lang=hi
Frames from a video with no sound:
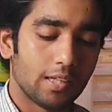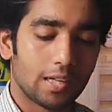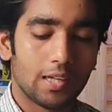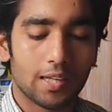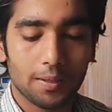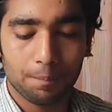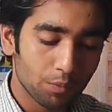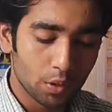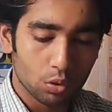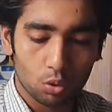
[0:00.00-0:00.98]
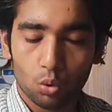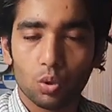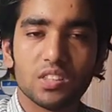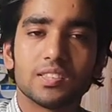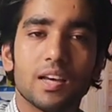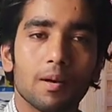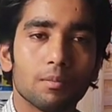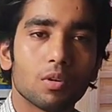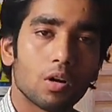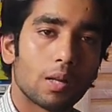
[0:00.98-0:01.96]
निकली है तो इसे
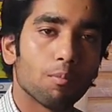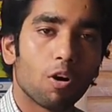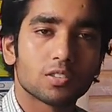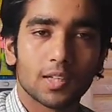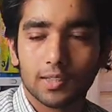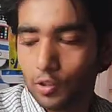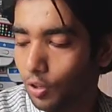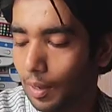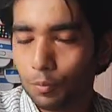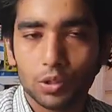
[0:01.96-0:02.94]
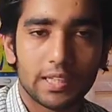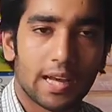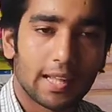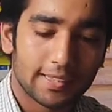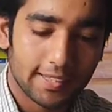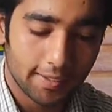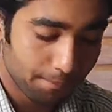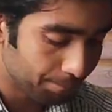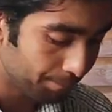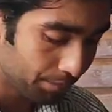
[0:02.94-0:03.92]
हम अनबॉक्स करते हैं और आपको दिखाते हैं
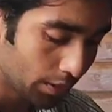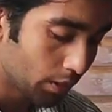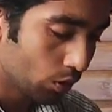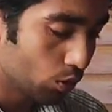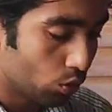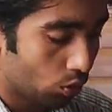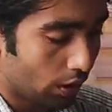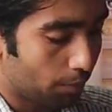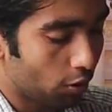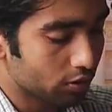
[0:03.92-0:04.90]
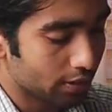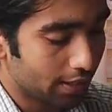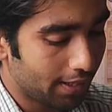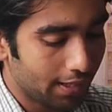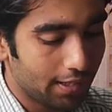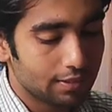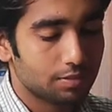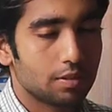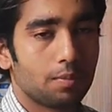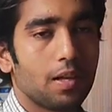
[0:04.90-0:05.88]
तो अनबॉक्स करने के लिए
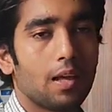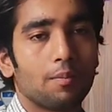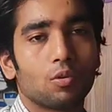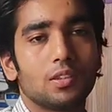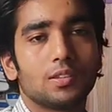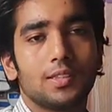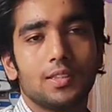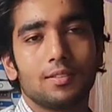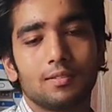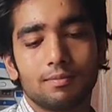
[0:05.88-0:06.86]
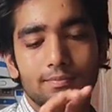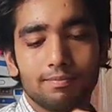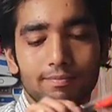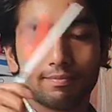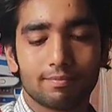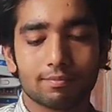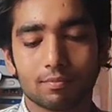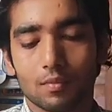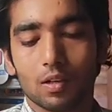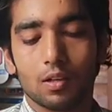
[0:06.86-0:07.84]
सबसे पहले हमको इसकी
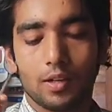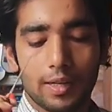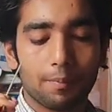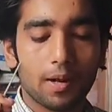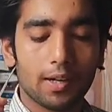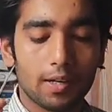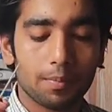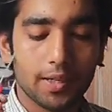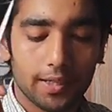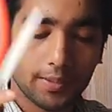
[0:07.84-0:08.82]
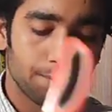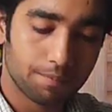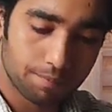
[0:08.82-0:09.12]
शेप काटनी पड़ेगी